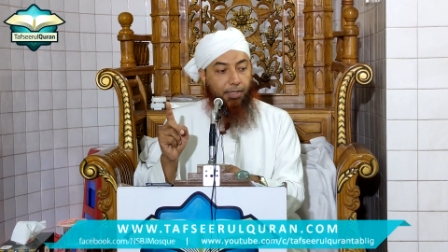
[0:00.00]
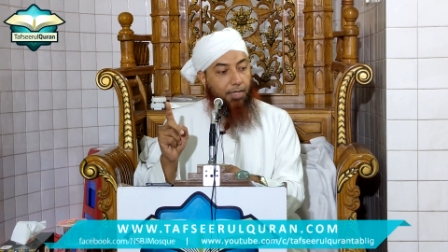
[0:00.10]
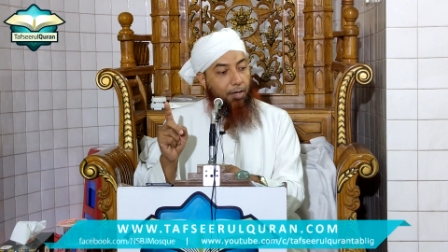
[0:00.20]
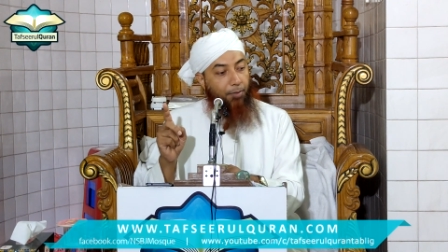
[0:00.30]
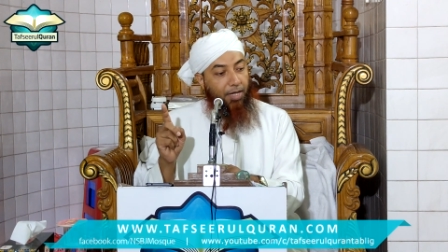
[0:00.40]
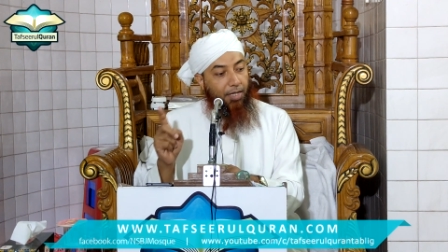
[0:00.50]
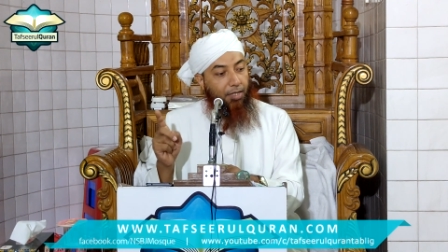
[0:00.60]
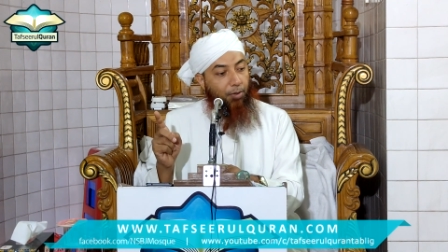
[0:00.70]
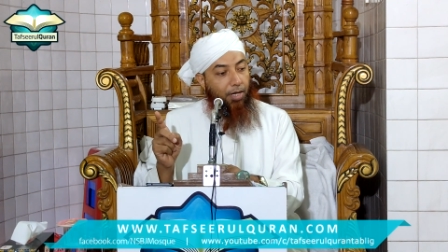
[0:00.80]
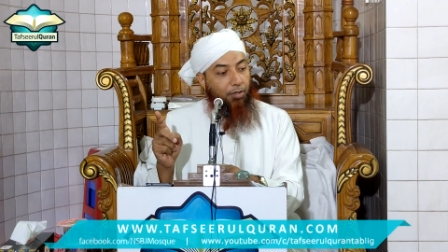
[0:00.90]
রাস্তায়
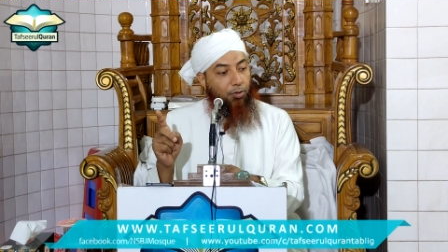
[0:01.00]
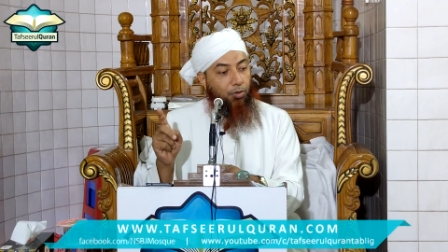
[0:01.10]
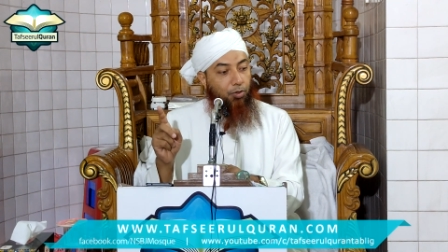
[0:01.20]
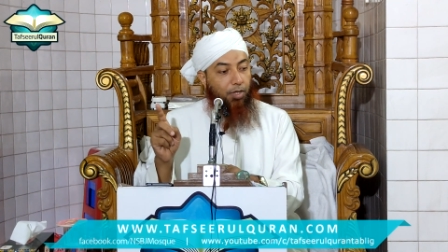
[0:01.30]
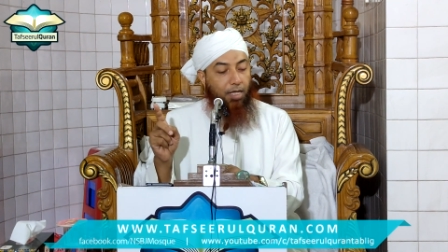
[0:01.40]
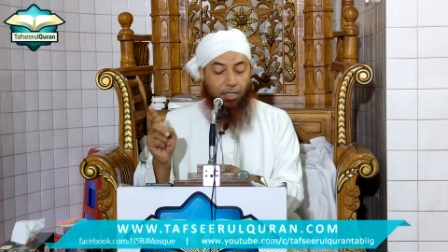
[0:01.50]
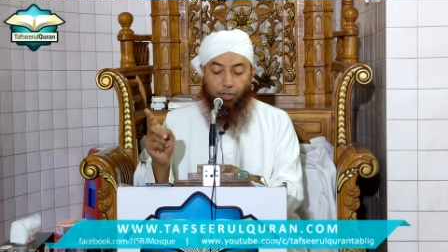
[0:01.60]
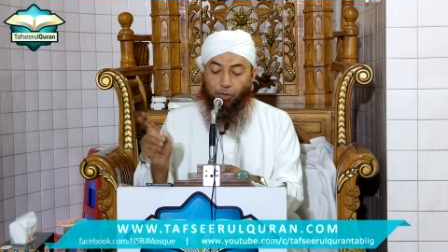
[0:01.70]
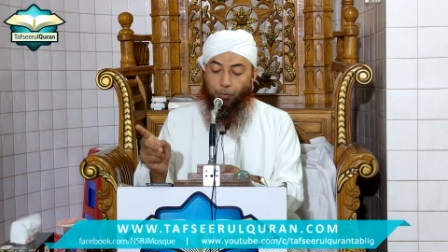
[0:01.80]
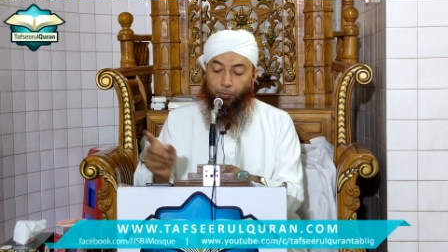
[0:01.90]
বাধা দেওয়ার জন্য
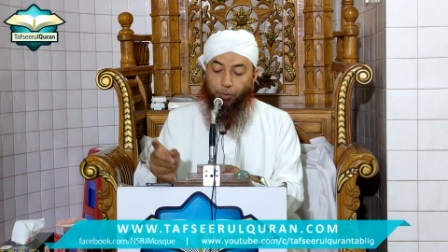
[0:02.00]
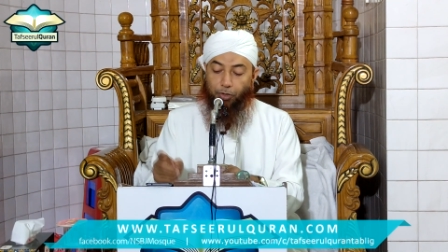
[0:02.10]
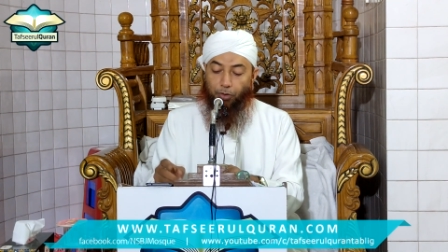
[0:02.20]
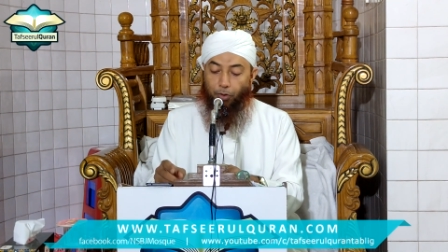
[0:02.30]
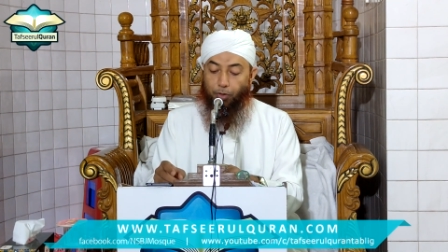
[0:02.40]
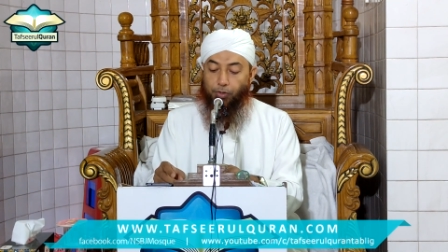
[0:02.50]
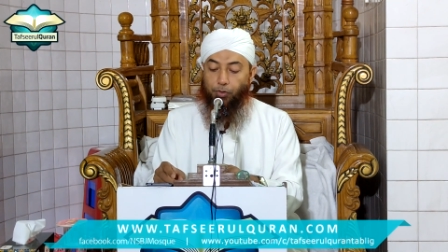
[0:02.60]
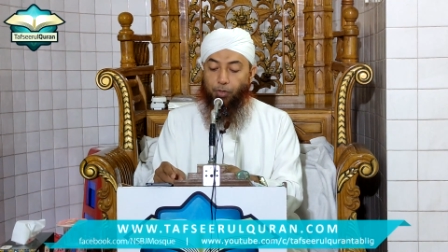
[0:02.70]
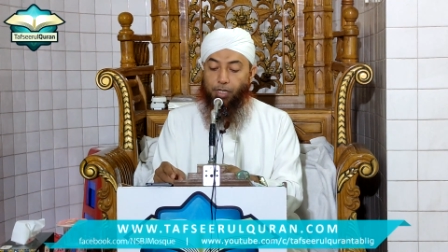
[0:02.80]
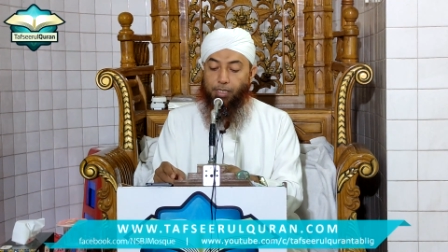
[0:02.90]
তাদের সম্পদ
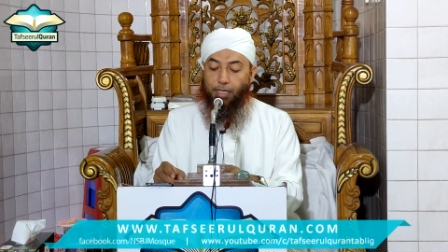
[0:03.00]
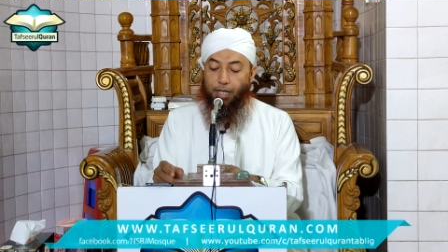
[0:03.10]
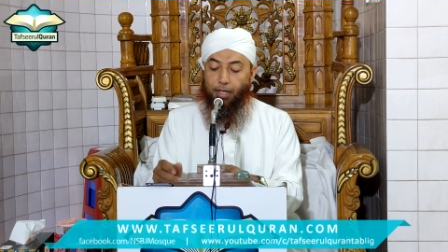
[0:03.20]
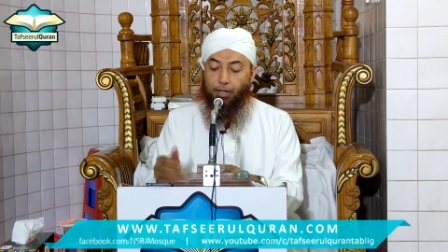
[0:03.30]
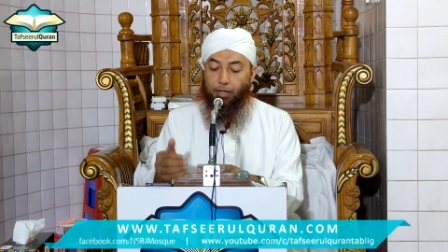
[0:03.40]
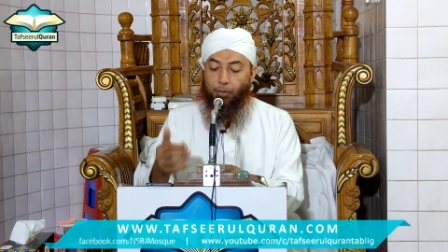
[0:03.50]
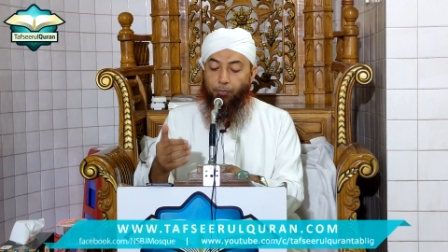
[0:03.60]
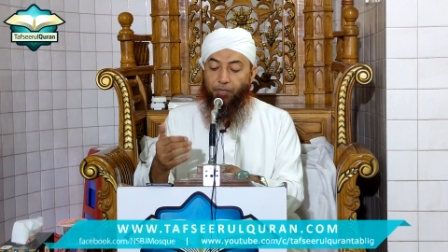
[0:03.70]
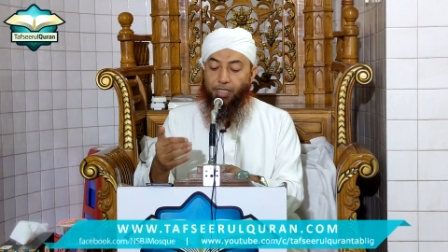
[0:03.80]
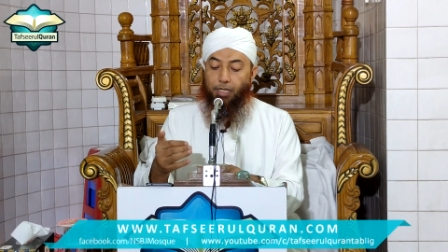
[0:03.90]
খরচ করেছে
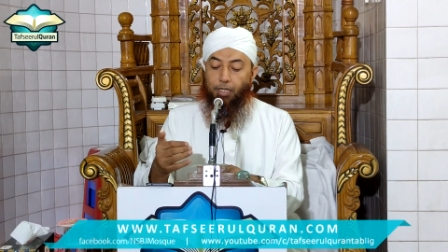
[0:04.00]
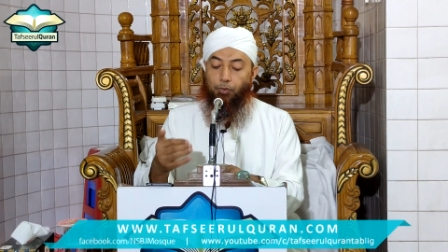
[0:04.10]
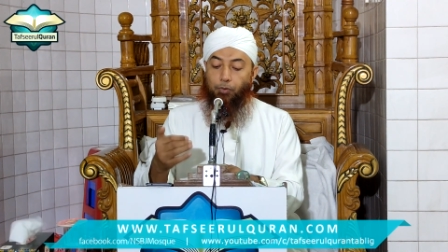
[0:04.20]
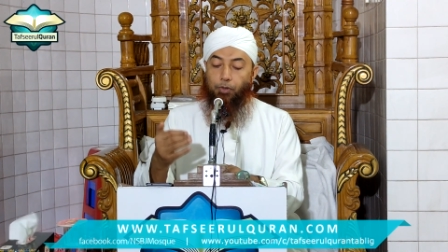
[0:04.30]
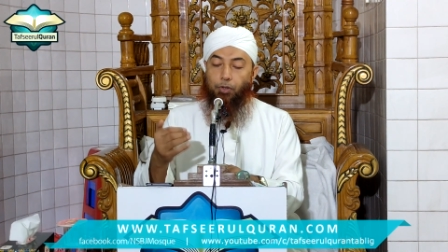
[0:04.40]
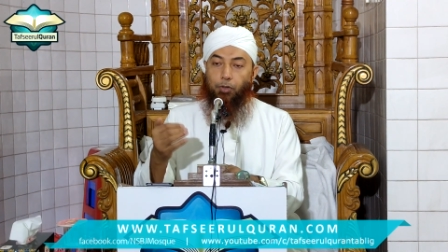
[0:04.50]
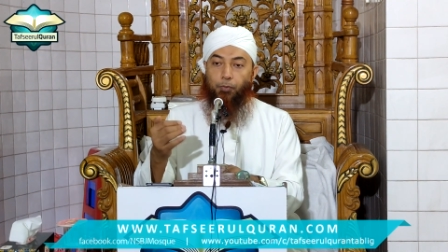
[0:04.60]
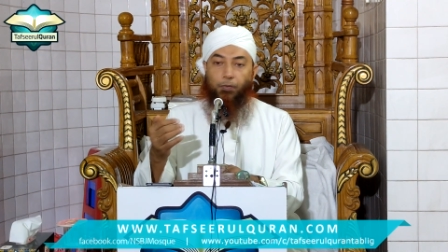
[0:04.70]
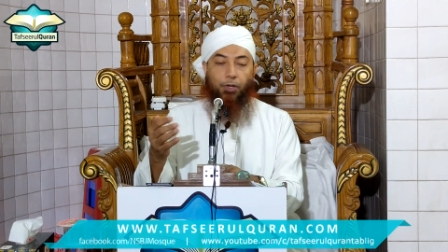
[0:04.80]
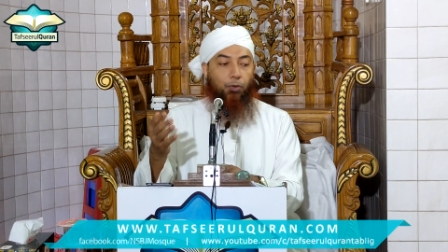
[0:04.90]
ফাসাইউন
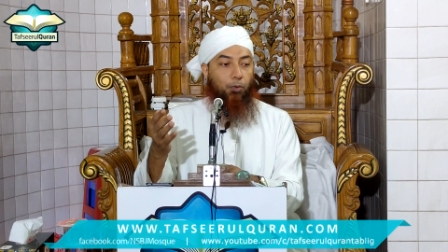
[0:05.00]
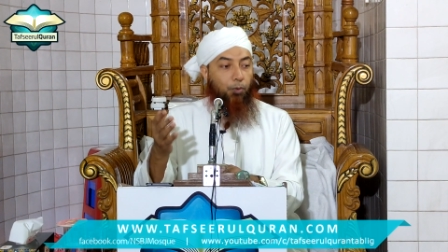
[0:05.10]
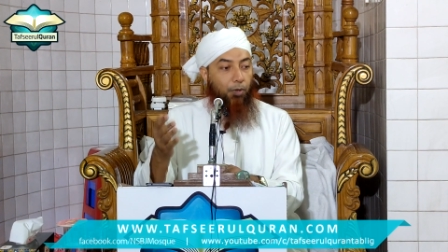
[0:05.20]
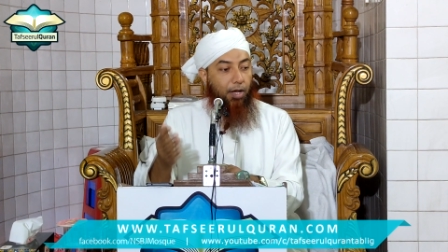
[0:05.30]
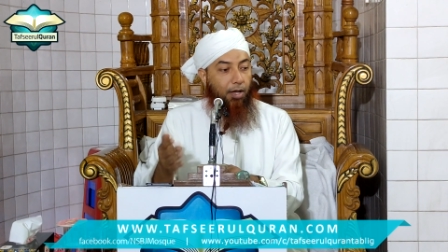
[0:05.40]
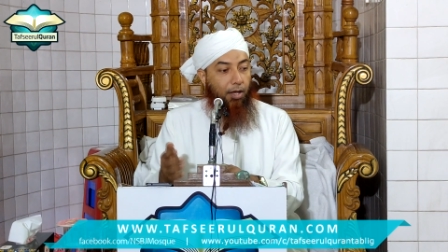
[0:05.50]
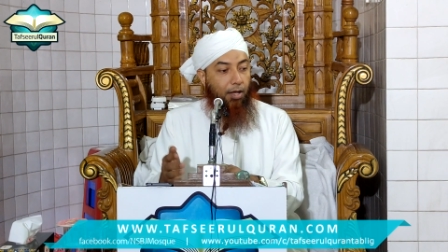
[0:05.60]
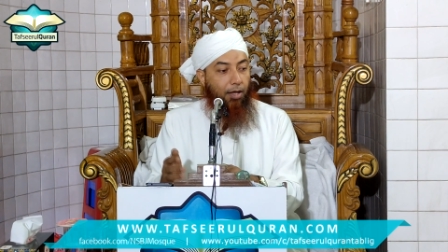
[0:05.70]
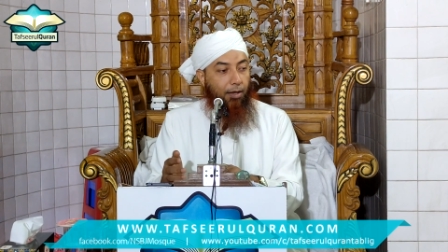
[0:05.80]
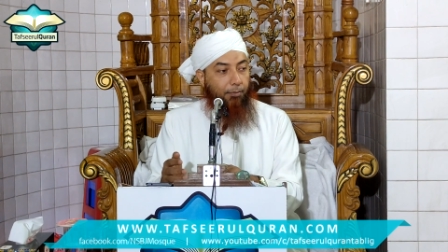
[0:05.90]
ফেকোনাহা